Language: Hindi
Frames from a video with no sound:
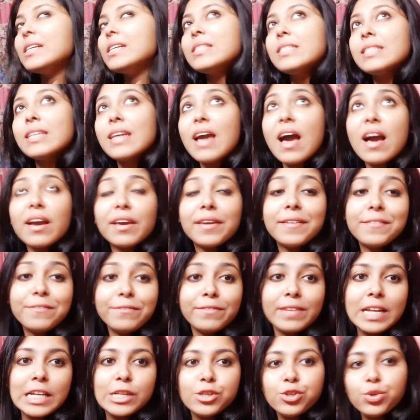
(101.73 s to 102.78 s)
से आके
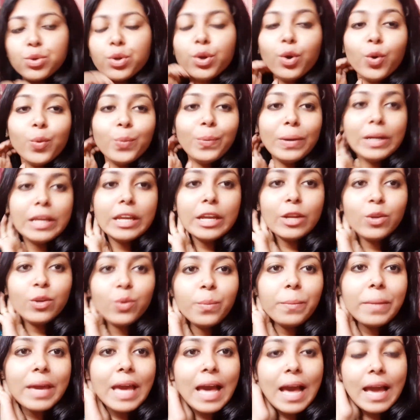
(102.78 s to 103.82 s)
फ्रेश होकर ऊपर के रूम
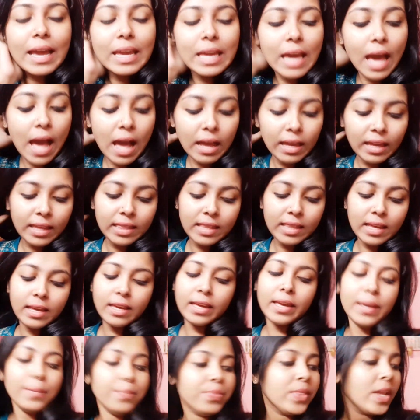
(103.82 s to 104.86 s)
में आई आके
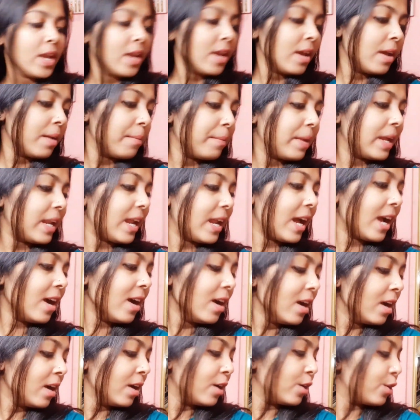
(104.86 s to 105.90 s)
देखिए मेरा
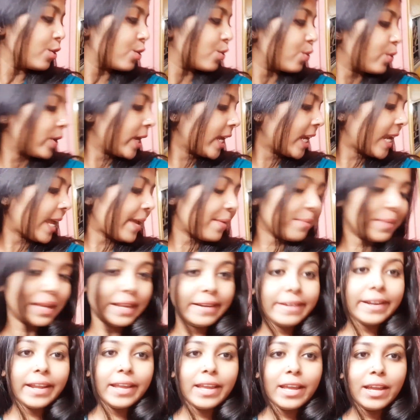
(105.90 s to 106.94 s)
रूई नहीं मिल
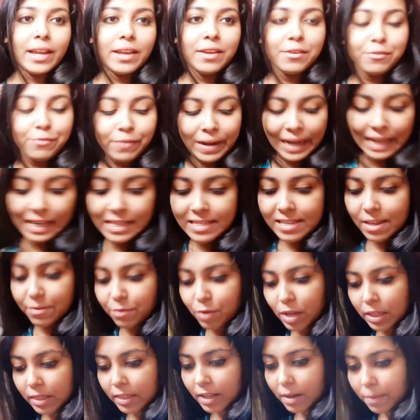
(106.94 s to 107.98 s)
रही है फिर से वो
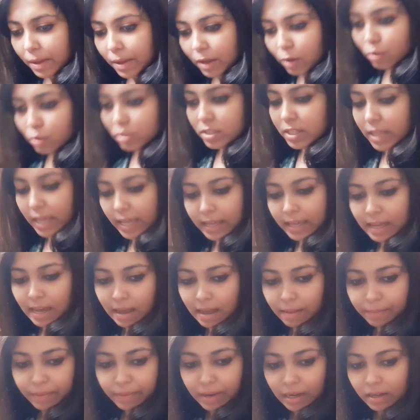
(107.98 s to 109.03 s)
अंदर में घुस गई
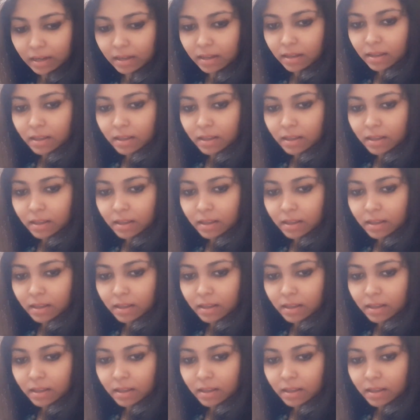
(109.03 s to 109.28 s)
कहाँ पर